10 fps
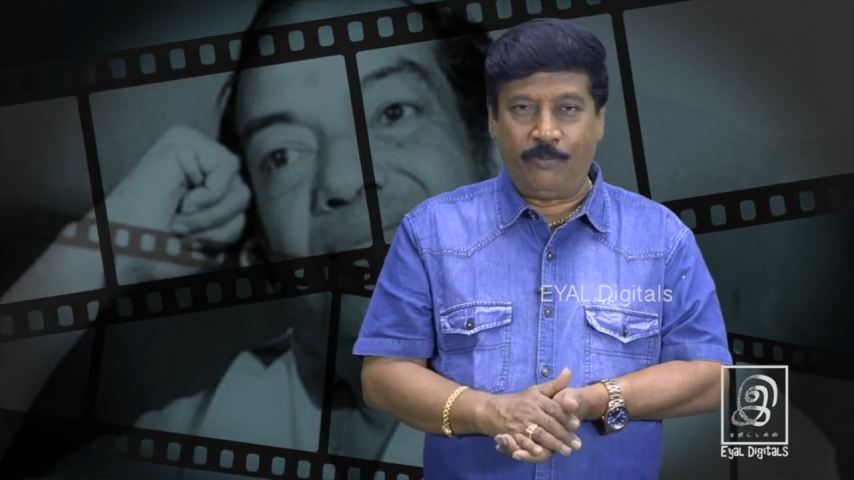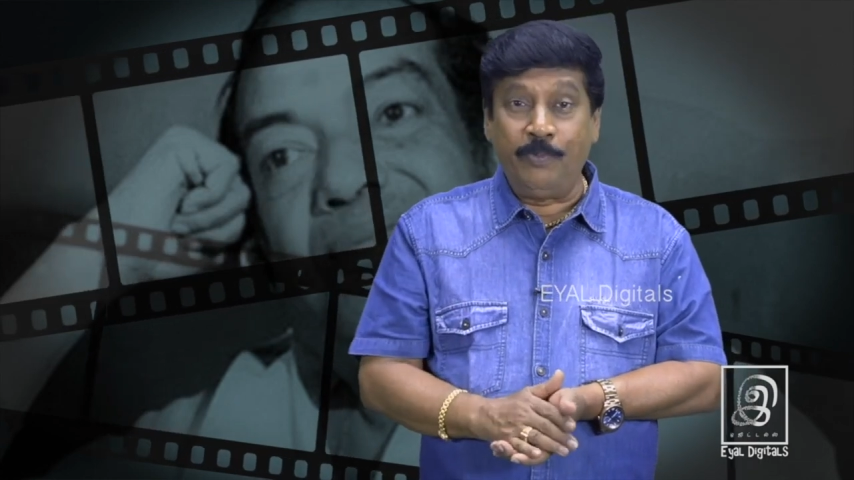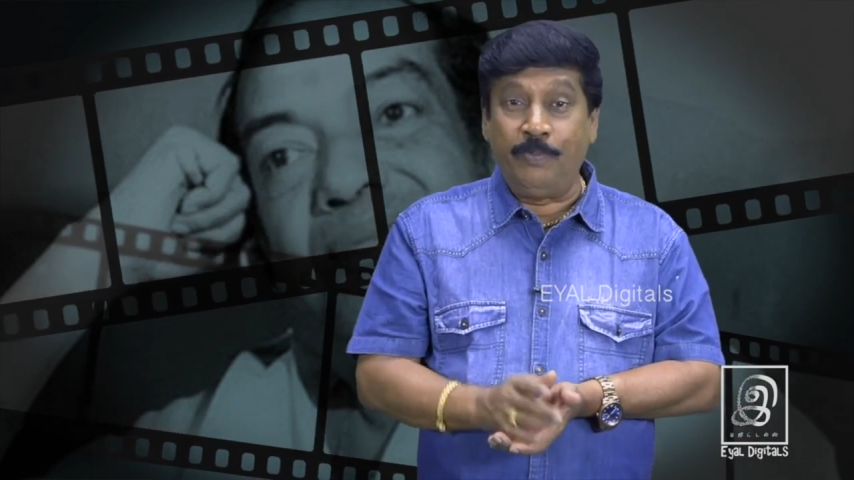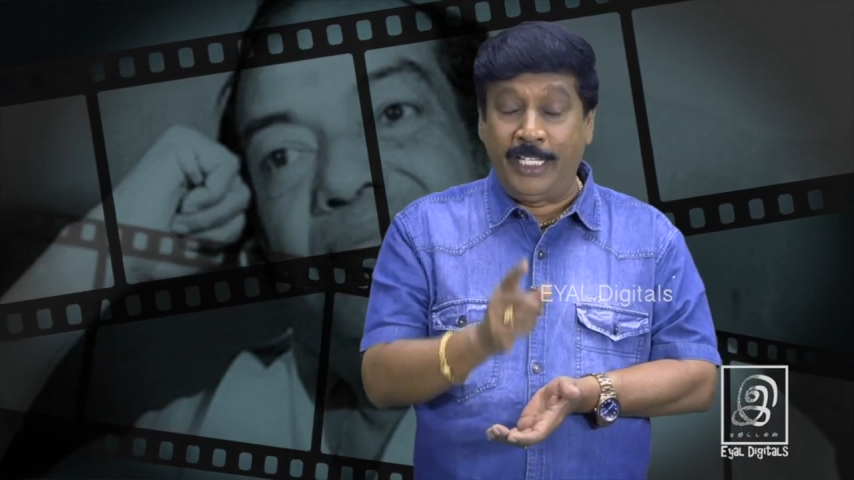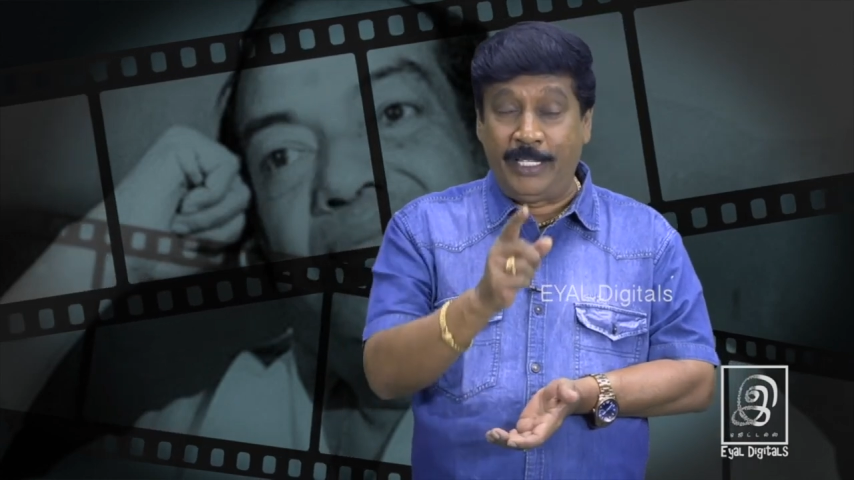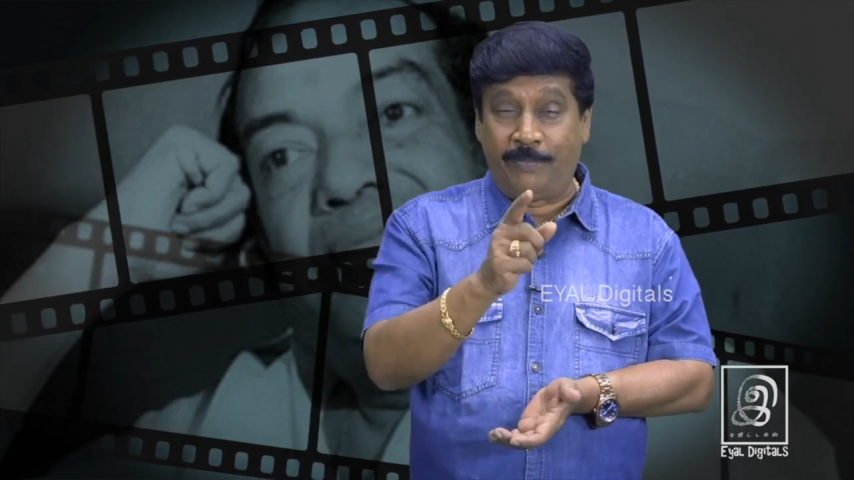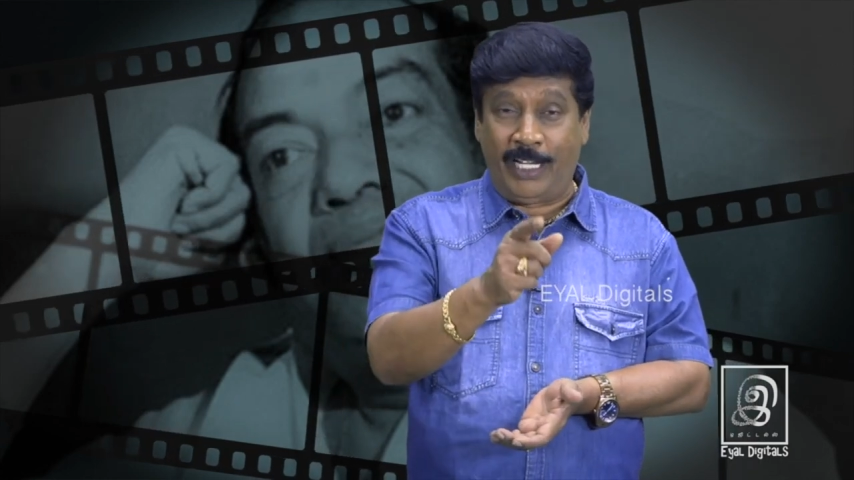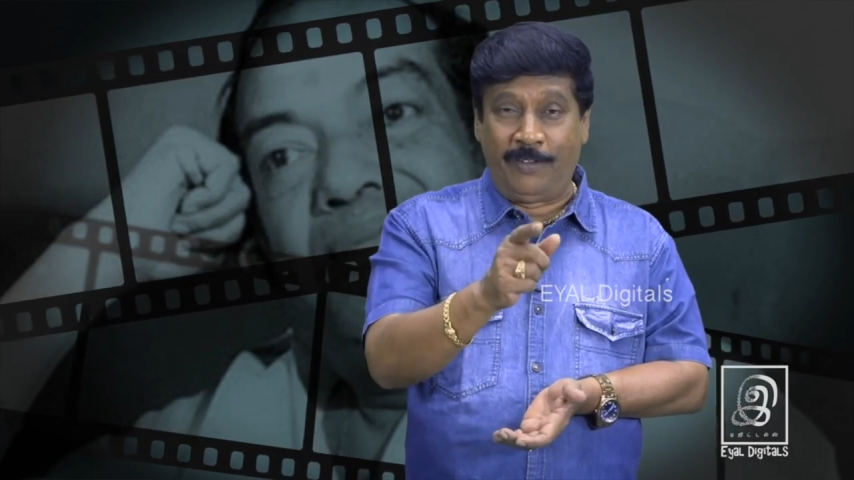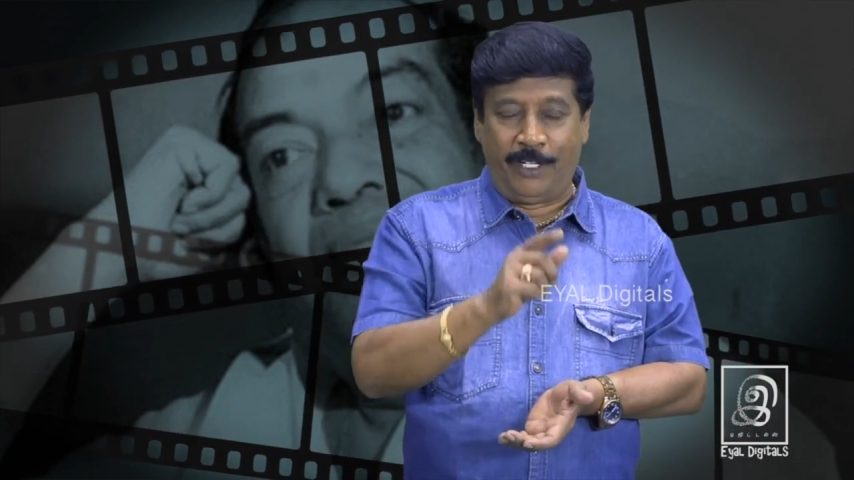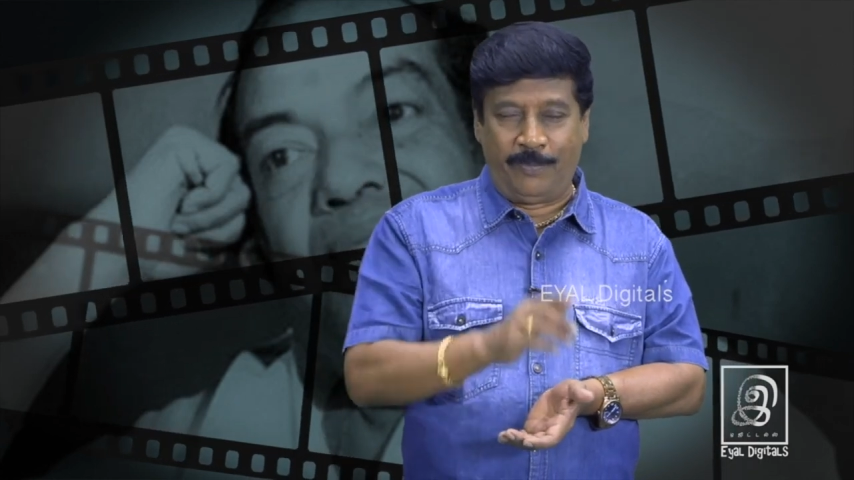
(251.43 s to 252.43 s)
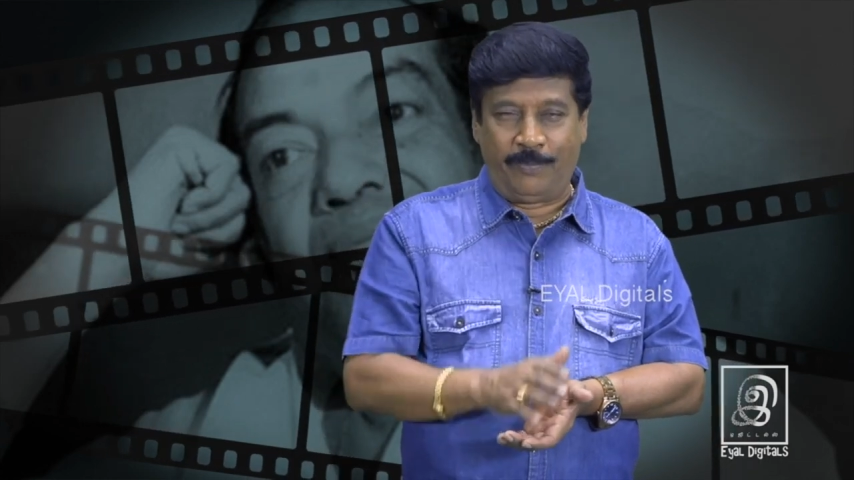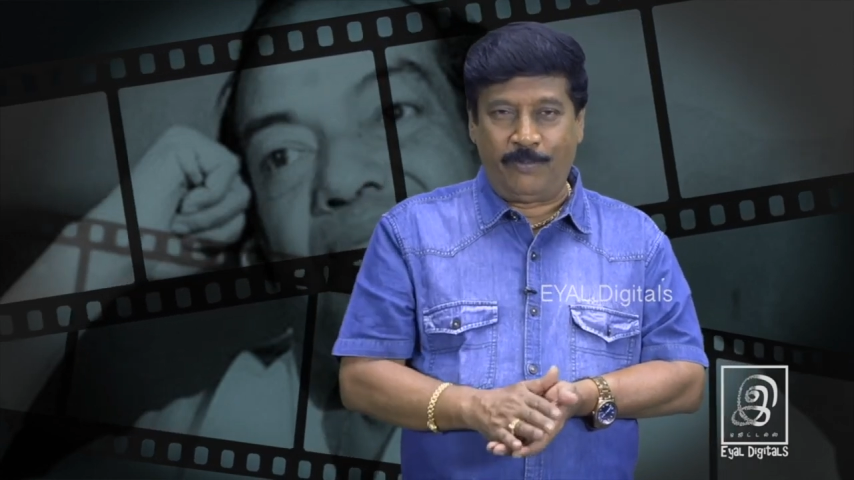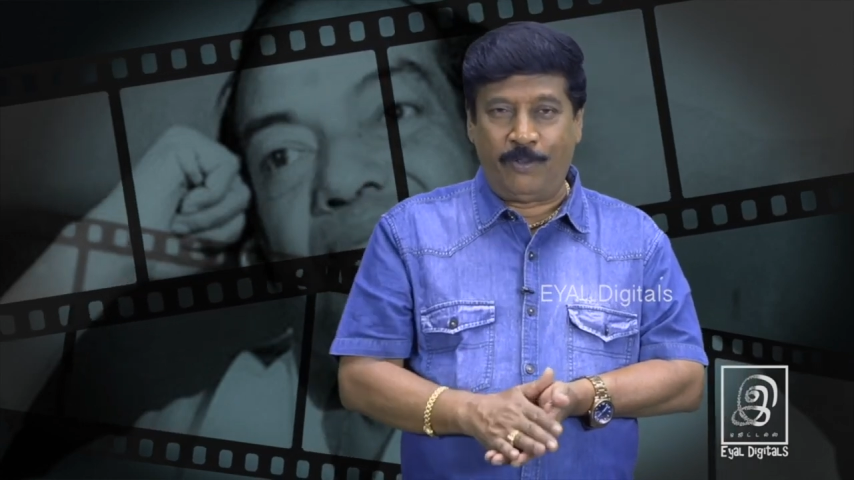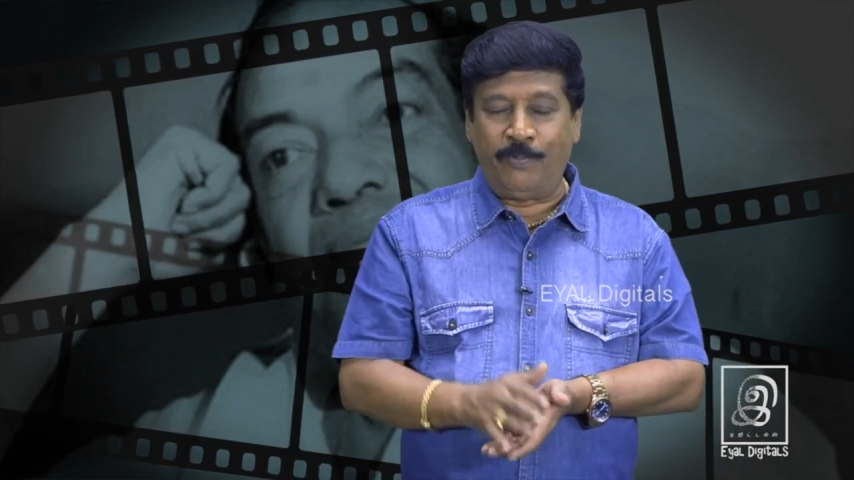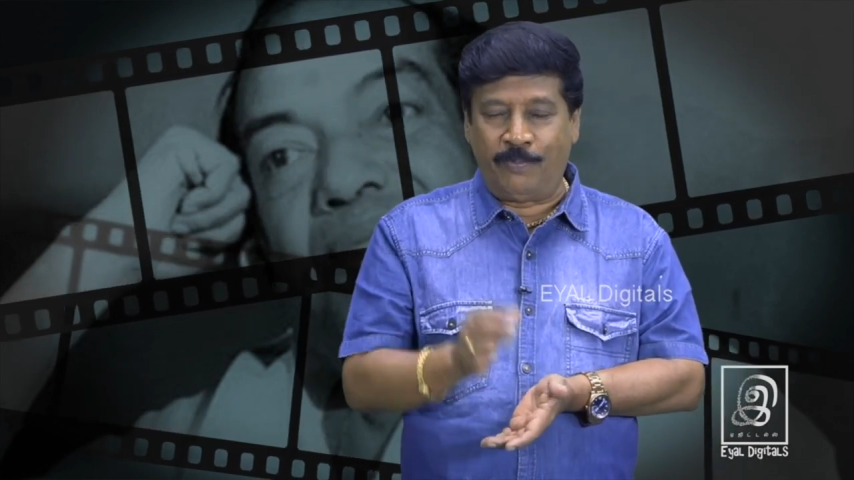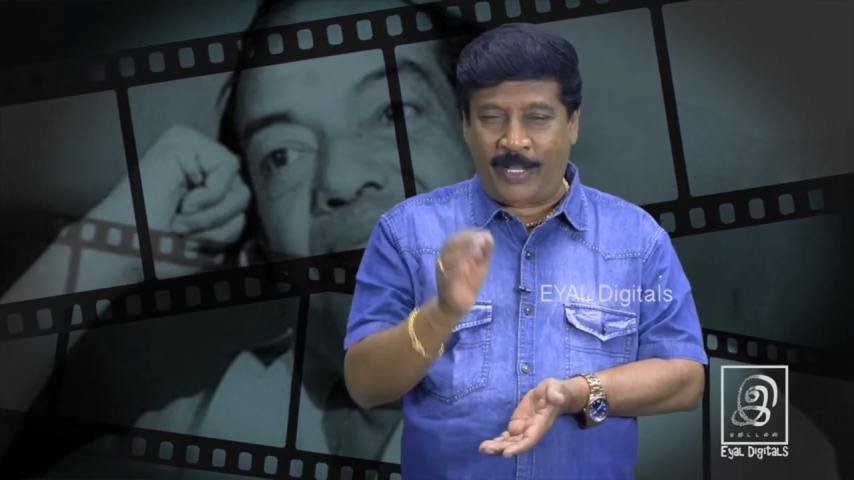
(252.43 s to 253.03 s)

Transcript: உன் மீது பழிவிழும் உன்